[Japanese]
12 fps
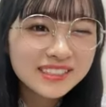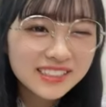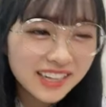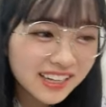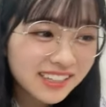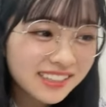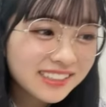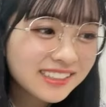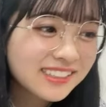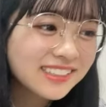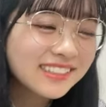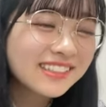ちゃ
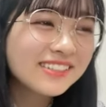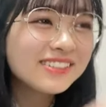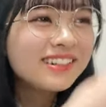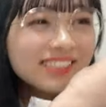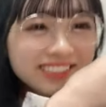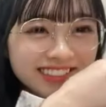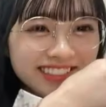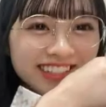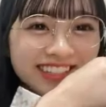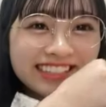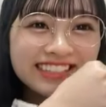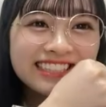いや、本
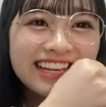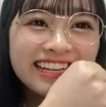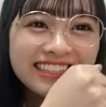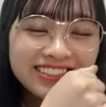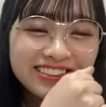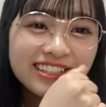当に痛いの。